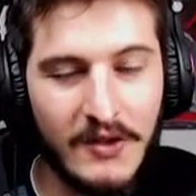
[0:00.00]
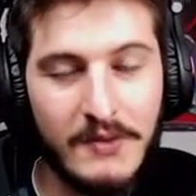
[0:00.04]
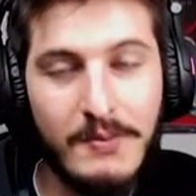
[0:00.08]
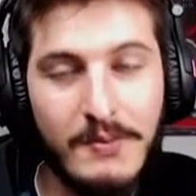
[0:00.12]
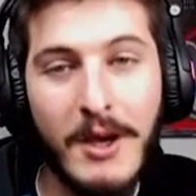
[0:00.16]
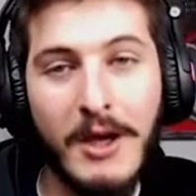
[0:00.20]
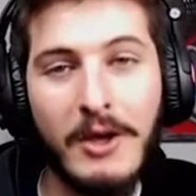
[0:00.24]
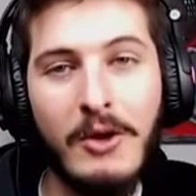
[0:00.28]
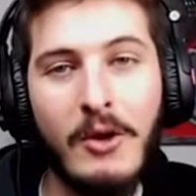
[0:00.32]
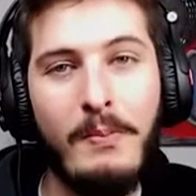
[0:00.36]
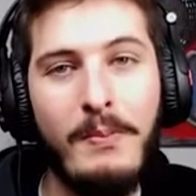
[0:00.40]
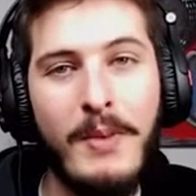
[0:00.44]

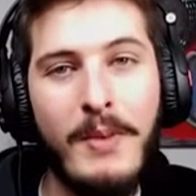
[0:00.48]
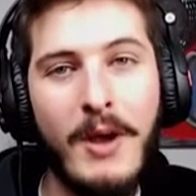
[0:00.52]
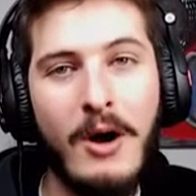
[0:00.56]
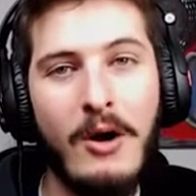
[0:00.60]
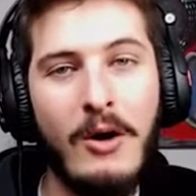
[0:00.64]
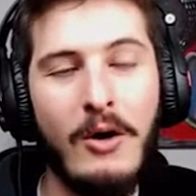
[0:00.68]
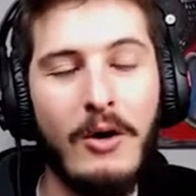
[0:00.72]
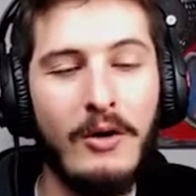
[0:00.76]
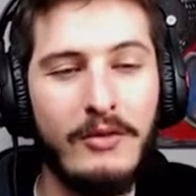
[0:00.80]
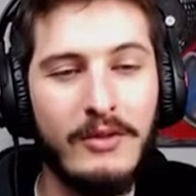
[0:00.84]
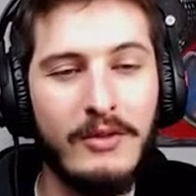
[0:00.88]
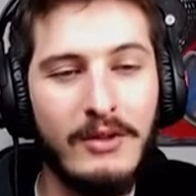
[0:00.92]
J'espère que le père
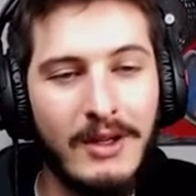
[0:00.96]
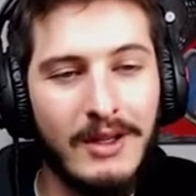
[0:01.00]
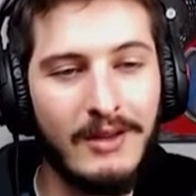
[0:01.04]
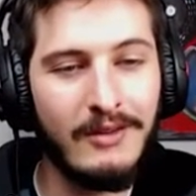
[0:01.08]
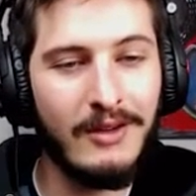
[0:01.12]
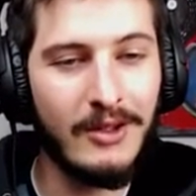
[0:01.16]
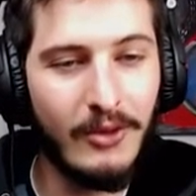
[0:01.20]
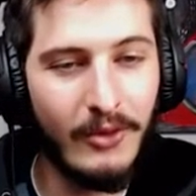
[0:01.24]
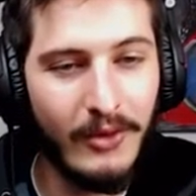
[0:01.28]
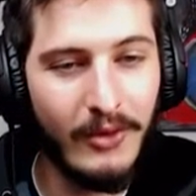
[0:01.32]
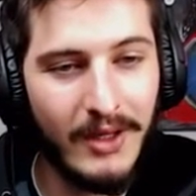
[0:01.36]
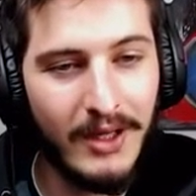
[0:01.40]
en revenant il
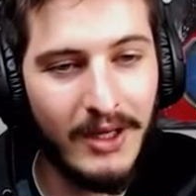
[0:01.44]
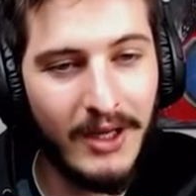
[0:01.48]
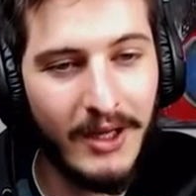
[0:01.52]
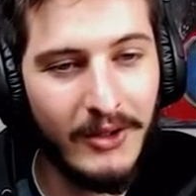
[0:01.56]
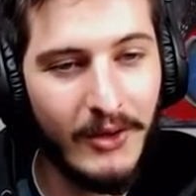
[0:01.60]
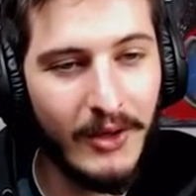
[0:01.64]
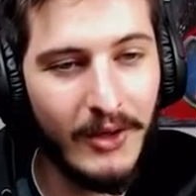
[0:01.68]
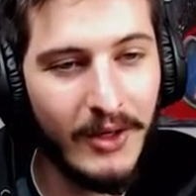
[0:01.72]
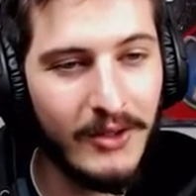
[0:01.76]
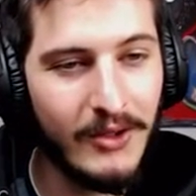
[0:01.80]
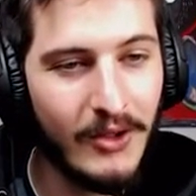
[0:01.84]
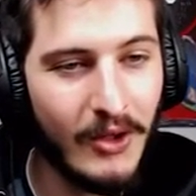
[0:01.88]
va trouver de la
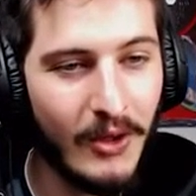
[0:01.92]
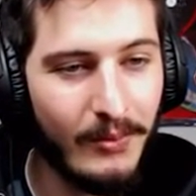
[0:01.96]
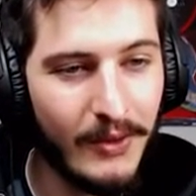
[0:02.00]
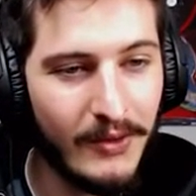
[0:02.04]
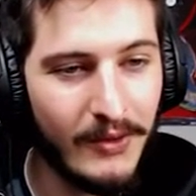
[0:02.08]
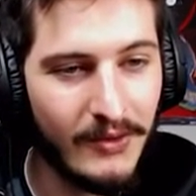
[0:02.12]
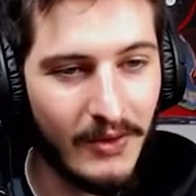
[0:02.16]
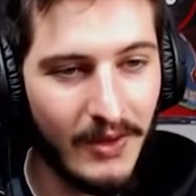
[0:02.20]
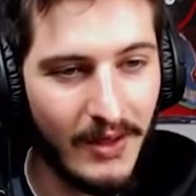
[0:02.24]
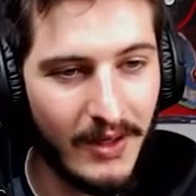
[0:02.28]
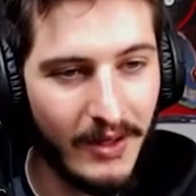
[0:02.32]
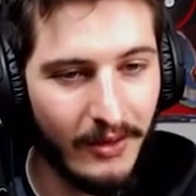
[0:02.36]
nourriture
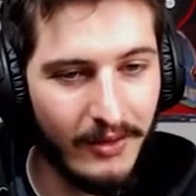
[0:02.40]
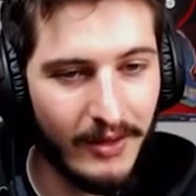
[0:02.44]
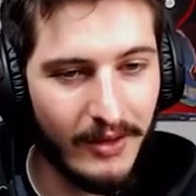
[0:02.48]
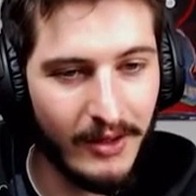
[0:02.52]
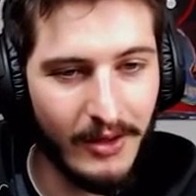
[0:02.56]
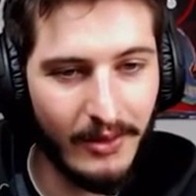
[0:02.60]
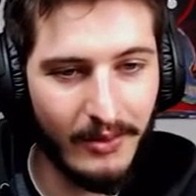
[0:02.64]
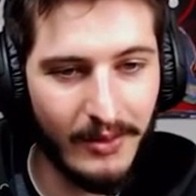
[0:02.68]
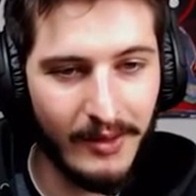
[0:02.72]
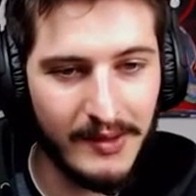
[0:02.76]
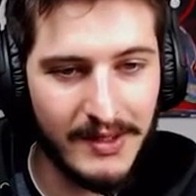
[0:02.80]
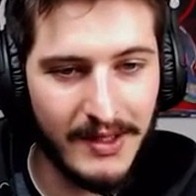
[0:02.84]
parce que là on va
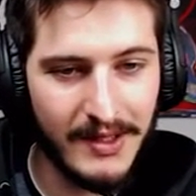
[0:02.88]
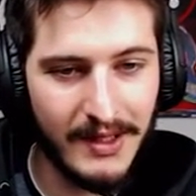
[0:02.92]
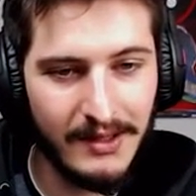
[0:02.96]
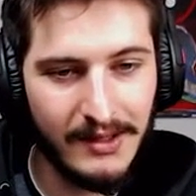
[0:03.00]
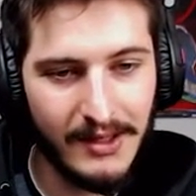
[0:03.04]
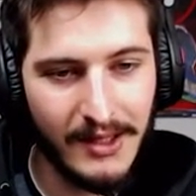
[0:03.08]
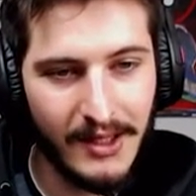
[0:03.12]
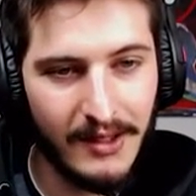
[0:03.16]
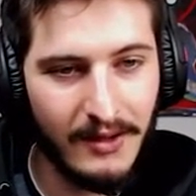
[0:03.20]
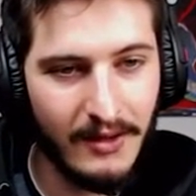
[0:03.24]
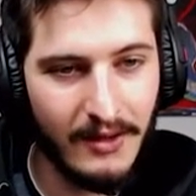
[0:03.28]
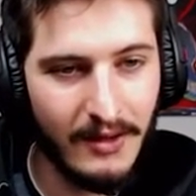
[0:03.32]
commencer à être
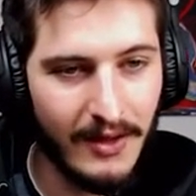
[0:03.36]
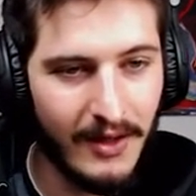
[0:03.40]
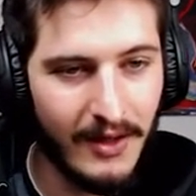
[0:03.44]
raide.